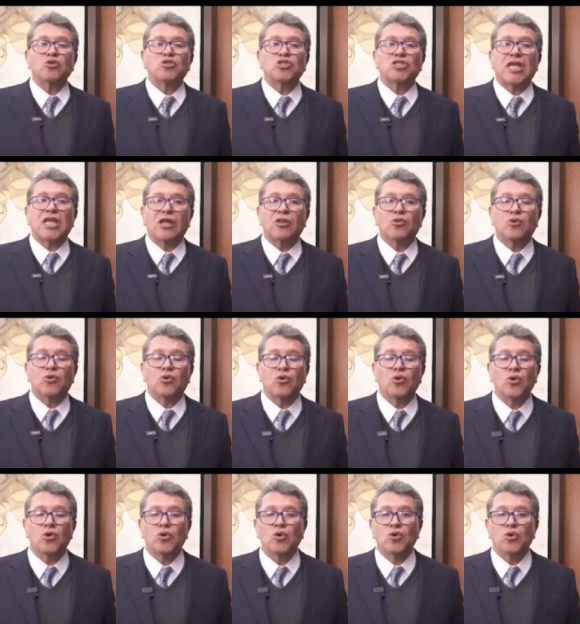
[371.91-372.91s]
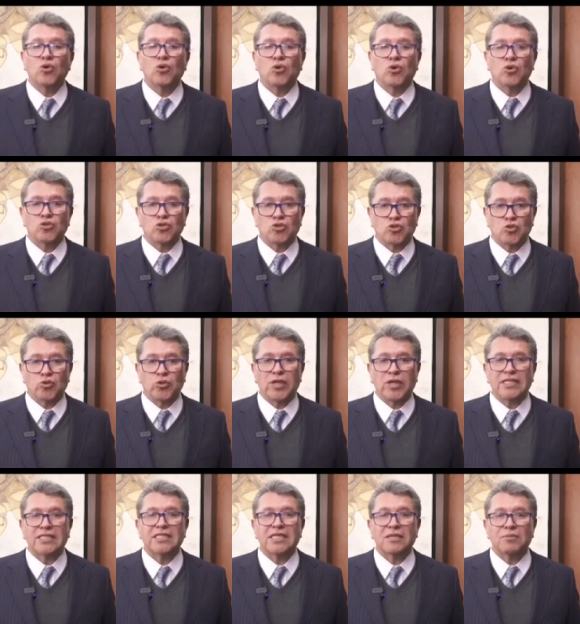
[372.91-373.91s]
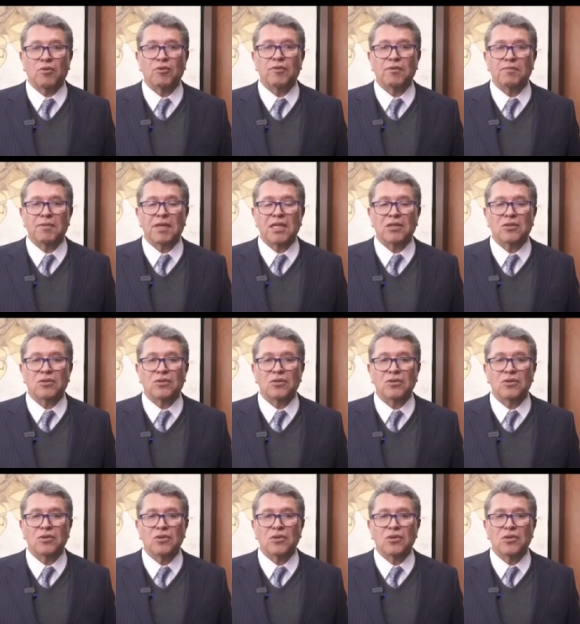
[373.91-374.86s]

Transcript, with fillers: costado construir este movimiento.